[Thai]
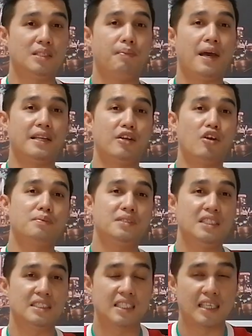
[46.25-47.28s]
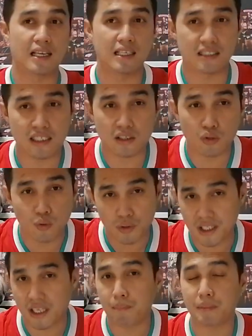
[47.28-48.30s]
2018 ในรอบชิงชนะเลิศที่กรุง
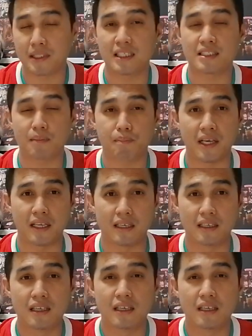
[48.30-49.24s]
เคียบประเทศสเปน